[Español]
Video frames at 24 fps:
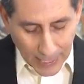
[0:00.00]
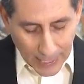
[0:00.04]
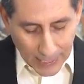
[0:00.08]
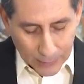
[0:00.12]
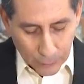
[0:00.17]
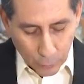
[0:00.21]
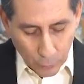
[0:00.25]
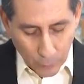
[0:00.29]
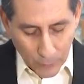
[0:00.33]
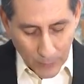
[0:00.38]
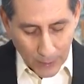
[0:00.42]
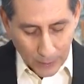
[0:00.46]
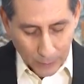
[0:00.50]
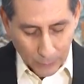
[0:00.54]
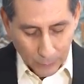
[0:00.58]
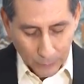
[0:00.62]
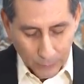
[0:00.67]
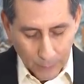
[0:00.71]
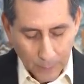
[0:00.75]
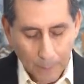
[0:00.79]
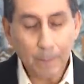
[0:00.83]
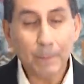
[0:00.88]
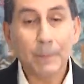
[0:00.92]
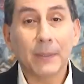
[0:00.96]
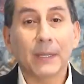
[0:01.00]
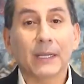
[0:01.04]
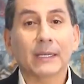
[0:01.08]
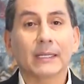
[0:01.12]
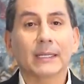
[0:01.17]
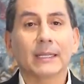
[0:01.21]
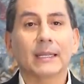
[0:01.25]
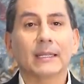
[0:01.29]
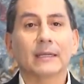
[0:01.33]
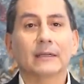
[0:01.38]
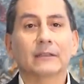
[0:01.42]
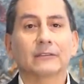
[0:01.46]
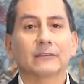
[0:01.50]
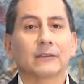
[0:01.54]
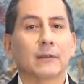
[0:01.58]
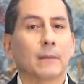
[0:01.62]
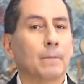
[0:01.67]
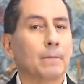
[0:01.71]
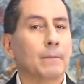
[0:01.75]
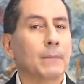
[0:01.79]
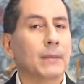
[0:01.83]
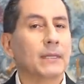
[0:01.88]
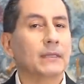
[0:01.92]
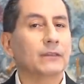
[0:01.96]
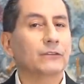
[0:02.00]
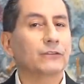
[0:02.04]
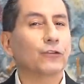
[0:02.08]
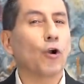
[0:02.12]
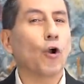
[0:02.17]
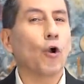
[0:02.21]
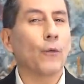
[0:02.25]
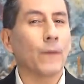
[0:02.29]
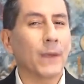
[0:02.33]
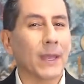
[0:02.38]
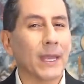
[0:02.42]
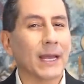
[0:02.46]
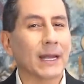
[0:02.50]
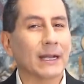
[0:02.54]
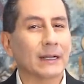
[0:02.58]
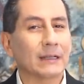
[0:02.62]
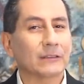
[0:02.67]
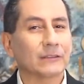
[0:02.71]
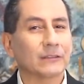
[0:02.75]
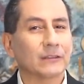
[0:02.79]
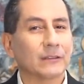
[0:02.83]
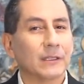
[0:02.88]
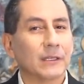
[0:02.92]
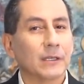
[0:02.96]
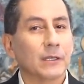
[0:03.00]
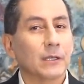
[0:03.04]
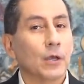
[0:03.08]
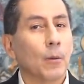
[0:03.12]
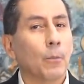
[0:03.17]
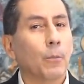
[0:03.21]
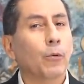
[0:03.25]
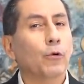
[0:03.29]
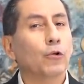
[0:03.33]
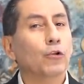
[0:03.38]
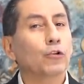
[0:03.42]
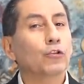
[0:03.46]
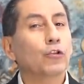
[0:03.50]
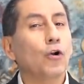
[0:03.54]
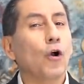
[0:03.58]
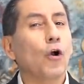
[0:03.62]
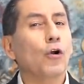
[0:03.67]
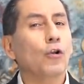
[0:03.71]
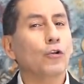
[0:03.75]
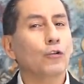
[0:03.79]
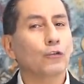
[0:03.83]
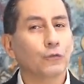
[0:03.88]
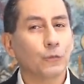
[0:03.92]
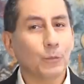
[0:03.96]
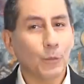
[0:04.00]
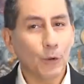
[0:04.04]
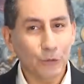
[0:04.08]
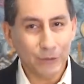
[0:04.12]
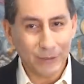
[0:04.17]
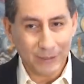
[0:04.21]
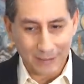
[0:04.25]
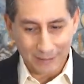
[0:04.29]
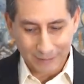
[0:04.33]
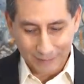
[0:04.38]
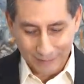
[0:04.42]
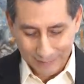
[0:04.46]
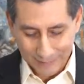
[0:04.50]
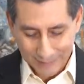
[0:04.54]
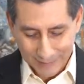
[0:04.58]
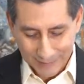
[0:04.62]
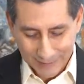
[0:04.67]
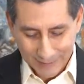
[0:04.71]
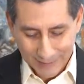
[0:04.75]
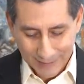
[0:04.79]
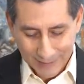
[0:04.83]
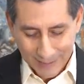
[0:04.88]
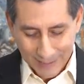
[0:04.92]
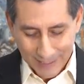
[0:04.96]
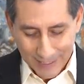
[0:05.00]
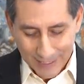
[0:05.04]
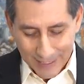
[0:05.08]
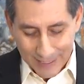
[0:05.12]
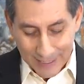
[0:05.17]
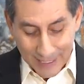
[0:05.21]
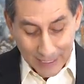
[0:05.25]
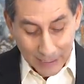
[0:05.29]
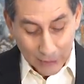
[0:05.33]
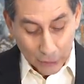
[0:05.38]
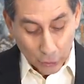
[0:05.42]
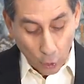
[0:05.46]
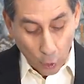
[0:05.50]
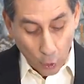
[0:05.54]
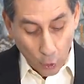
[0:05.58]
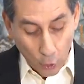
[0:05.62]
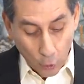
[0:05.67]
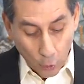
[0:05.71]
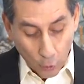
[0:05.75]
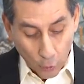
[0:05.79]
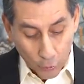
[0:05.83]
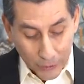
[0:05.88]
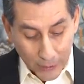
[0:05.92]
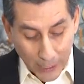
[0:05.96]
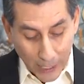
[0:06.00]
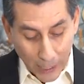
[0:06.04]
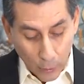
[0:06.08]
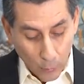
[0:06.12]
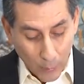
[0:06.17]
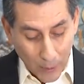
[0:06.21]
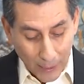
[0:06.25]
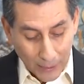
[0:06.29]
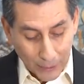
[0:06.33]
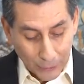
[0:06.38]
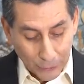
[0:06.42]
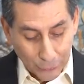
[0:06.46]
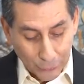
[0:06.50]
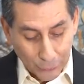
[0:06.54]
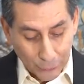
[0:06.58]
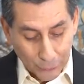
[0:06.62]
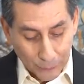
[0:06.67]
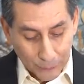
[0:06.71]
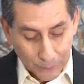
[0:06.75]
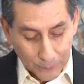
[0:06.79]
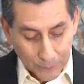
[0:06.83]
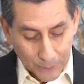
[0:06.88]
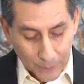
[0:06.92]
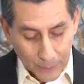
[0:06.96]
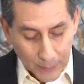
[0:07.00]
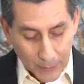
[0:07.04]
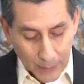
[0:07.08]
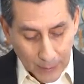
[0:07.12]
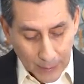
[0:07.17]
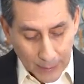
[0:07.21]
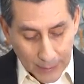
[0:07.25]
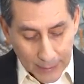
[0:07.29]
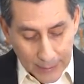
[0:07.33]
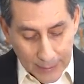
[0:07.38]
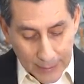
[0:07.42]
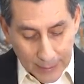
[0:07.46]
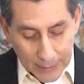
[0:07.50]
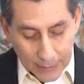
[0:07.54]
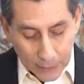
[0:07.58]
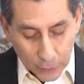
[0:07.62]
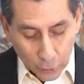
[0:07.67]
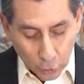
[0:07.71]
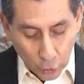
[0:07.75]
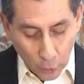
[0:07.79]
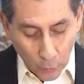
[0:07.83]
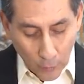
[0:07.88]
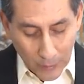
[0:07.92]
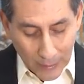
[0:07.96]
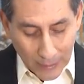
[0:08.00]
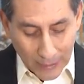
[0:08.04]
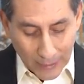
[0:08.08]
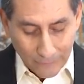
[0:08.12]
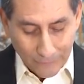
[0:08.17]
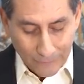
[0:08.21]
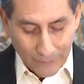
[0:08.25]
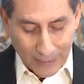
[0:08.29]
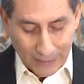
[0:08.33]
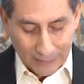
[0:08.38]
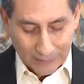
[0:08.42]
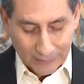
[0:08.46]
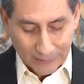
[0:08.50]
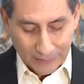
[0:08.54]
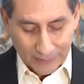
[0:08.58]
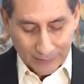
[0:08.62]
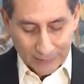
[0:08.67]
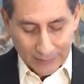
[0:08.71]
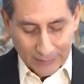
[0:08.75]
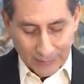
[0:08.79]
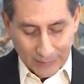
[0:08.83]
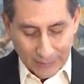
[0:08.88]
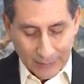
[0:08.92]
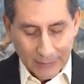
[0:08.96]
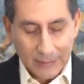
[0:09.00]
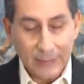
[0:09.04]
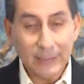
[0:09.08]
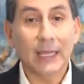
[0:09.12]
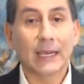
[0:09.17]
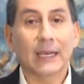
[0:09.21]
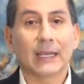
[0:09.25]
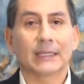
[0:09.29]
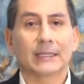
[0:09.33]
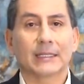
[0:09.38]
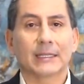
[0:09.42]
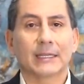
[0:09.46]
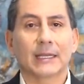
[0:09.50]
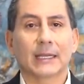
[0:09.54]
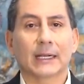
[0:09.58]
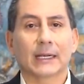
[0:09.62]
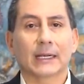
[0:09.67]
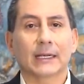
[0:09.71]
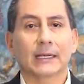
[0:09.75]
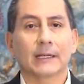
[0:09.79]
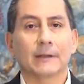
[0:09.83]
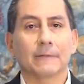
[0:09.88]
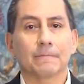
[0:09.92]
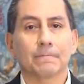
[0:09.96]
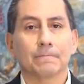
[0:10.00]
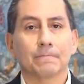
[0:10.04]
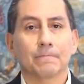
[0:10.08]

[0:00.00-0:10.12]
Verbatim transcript: Anduvieron perdidas mis ovejas por todos los montes y en todo collado alto y en toda la faz de la tierra.